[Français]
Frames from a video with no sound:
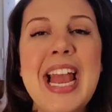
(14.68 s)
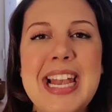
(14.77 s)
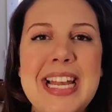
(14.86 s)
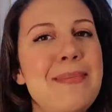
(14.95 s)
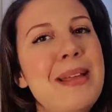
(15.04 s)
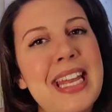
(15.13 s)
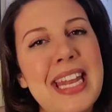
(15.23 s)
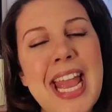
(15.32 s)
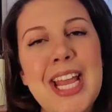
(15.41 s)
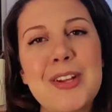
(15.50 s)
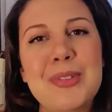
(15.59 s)
la semaine
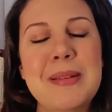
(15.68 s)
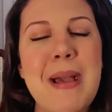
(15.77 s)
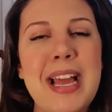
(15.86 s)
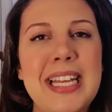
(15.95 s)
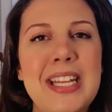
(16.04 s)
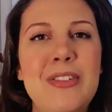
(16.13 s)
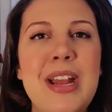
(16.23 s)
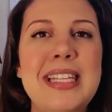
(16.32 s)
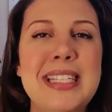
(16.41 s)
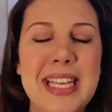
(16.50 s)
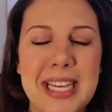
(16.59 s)
dernière, je vous ai parlé de
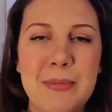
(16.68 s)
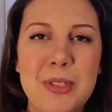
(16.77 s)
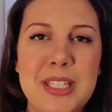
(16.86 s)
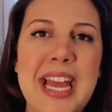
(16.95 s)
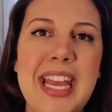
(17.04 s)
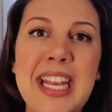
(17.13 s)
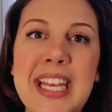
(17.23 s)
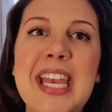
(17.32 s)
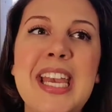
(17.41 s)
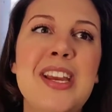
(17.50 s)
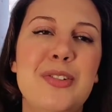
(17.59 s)
la cérémonie laïque
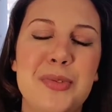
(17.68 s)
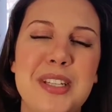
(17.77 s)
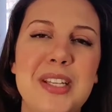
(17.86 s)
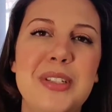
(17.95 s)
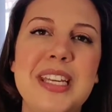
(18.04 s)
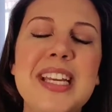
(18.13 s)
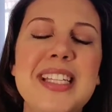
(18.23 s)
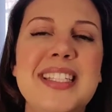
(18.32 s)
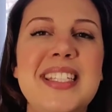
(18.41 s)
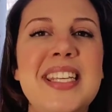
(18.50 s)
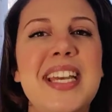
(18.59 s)
et je vous ai donné
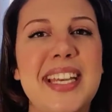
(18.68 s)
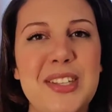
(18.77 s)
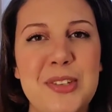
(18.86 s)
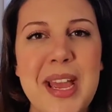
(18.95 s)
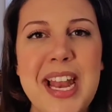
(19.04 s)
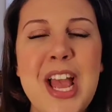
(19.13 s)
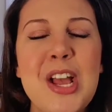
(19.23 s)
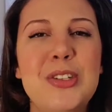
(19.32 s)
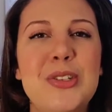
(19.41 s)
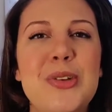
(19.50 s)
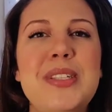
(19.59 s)
10 rituels
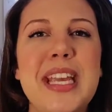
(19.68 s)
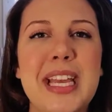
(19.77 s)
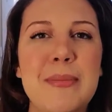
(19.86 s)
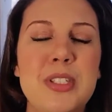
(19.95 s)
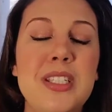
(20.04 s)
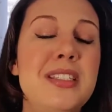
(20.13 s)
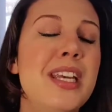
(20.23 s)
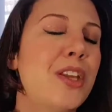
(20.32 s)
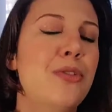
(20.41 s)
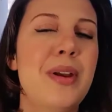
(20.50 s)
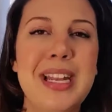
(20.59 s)
de cérémonie, 10
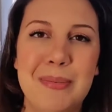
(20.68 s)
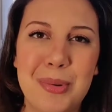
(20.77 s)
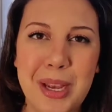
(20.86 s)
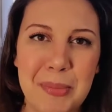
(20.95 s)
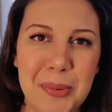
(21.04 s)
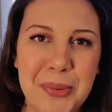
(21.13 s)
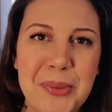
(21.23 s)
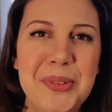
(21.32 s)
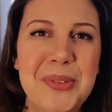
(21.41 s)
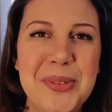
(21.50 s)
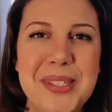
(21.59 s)
rituels les plus
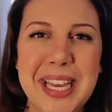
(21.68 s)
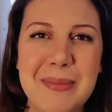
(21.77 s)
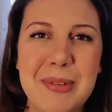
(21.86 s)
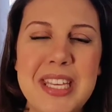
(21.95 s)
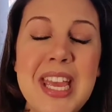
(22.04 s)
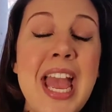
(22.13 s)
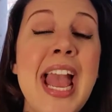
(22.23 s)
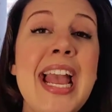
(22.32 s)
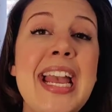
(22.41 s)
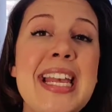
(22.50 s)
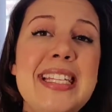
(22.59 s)
répandus de cérémonie.
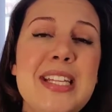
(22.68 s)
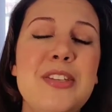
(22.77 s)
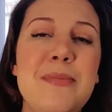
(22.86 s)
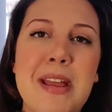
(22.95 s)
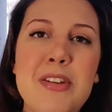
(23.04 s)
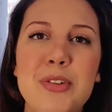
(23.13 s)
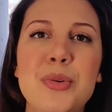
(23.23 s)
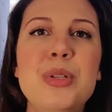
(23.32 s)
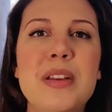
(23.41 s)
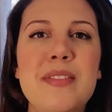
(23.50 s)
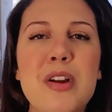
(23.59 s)
Et cette semaine, du
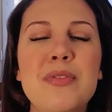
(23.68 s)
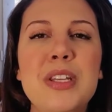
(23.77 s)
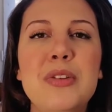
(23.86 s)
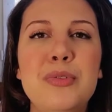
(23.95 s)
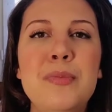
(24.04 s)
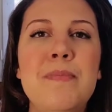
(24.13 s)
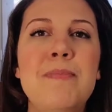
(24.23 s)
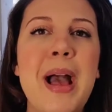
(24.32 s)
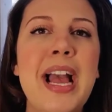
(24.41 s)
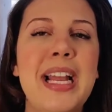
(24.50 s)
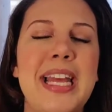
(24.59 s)
coup, j'avais envie de vous
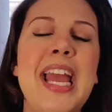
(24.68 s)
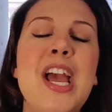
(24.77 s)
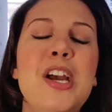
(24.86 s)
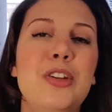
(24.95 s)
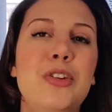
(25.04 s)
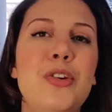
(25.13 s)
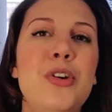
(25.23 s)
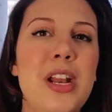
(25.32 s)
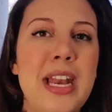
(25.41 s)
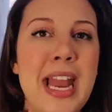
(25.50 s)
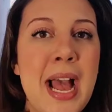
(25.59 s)
parler de
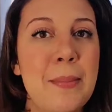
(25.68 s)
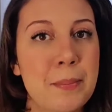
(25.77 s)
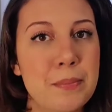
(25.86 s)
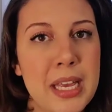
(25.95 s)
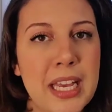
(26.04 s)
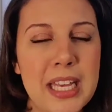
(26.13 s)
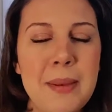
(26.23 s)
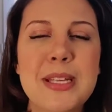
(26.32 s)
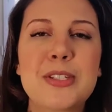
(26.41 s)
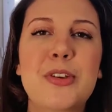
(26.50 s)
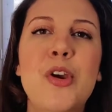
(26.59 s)
la mairie
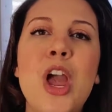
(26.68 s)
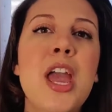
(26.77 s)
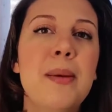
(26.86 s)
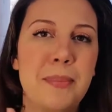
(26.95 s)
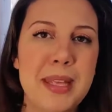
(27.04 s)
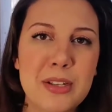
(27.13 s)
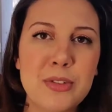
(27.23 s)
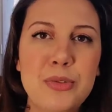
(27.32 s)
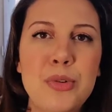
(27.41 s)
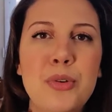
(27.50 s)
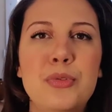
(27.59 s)
parce que bien
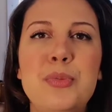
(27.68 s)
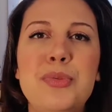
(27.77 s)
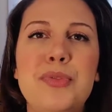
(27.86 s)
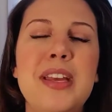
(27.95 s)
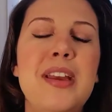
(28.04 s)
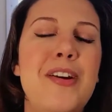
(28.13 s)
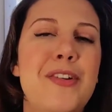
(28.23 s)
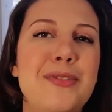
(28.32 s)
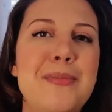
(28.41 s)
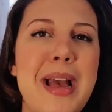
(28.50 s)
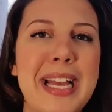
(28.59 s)
sûr, vous pouvez euh,
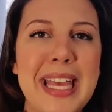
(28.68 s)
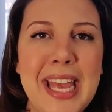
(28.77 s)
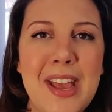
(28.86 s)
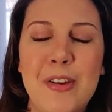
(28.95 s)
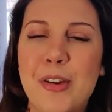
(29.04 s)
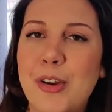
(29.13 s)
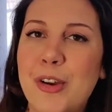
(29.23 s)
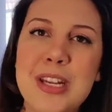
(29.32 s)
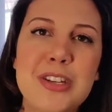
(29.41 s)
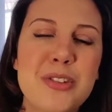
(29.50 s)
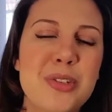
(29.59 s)
vous marier euh,
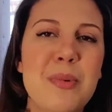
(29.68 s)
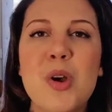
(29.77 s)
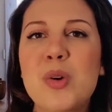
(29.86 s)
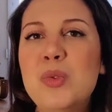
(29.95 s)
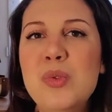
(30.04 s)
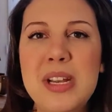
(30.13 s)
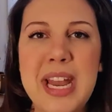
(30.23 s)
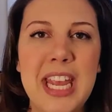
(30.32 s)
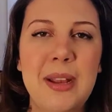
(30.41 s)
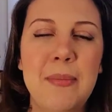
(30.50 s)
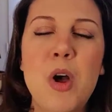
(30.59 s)
religieusement ou
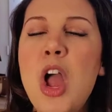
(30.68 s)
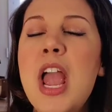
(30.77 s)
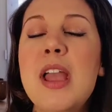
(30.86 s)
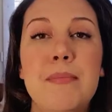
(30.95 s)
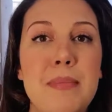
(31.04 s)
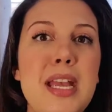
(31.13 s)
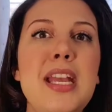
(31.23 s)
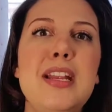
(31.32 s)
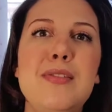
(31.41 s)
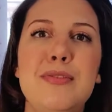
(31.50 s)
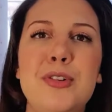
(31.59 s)
laïquement, mais
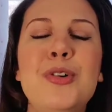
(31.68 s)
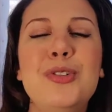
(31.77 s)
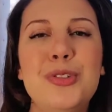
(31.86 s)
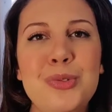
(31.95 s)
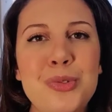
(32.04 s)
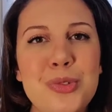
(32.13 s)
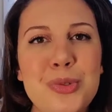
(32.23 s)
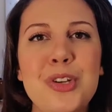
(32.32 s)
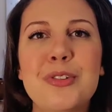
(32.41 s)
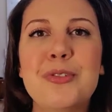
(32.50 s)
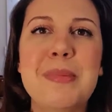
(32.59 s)
il faut
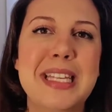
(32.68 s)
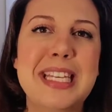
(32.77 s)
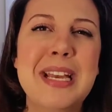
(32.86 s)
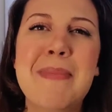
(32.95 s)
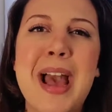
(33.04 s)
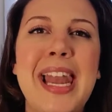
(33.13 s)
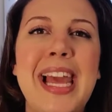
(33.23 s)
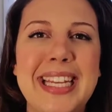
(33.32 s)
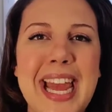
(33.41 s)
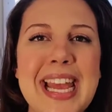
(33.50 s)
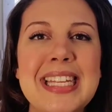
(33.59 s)
toujours que vous passiez par la
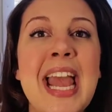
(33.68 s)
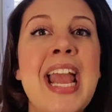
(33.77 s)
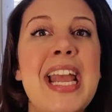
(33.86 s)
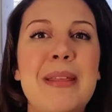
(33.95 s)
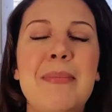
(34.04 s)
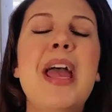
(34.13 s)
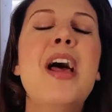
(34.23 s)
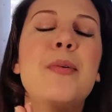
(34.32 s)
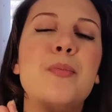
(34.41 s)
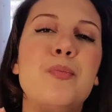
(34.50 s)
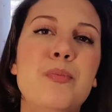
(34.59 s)
case et eh bien
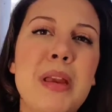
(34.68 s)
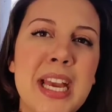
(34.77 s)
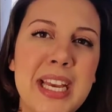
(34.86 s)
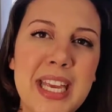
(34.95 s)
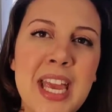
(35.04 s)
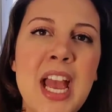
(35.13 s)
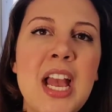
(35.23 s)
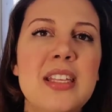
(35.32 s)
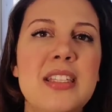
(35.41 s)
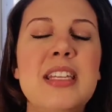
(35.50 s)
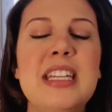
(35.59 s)
mairie
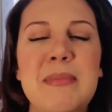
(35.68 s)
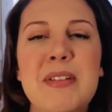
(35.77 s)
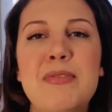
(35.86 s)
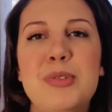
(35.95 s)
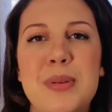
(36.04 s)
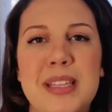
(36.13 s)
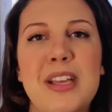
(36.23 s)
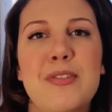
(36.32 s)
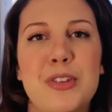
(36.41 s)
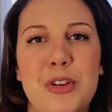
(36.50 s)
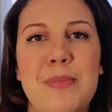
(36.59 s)
si jamais vous souhaitez
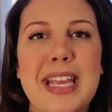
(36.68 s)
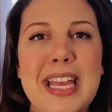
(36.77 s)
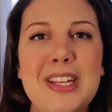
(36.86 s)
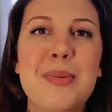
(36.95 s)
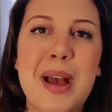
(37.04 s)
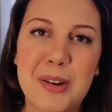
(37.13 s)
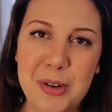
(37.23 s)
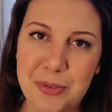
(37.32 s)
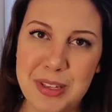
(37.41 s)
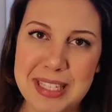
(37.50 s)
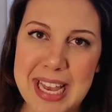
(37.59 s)
que votre mariage soit
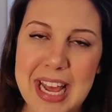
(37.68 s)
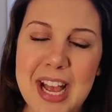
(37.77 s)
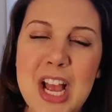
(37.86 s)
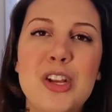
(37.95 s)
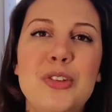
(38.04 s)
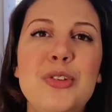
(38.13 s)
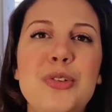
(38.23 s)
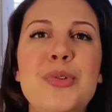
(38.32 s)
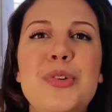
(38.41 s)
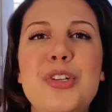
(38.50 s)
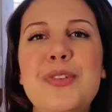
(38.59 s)
officiel. Du
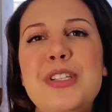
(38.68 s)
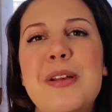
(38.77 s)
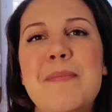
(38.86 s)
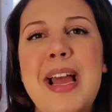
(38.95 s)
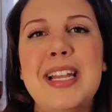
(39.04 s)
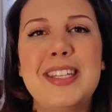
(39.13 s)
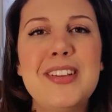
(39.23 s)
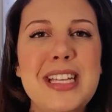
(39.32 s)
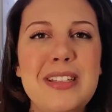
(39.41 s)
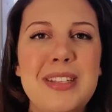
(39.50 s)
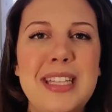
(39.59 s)
coup, je vous en parle dans
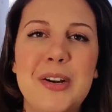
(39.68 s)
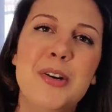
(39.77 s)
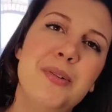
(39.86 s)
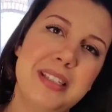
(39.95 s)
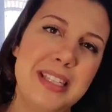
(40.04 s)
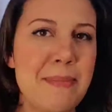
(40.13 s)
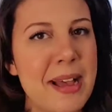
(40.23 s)
cette vidéo. C'est